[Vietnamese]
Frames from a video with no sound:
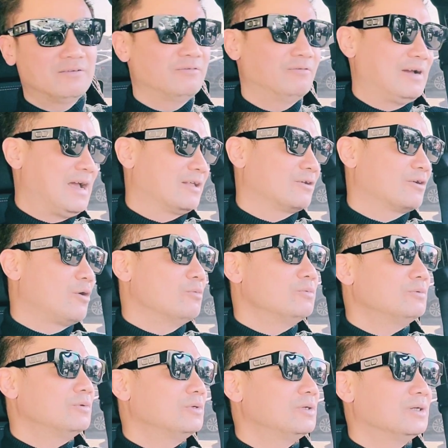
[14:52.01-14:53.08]
và
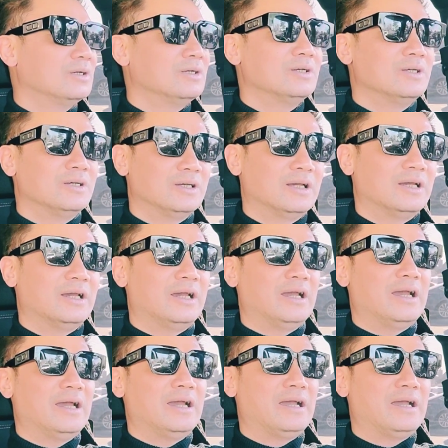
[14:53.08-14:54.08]
cũng Ờ,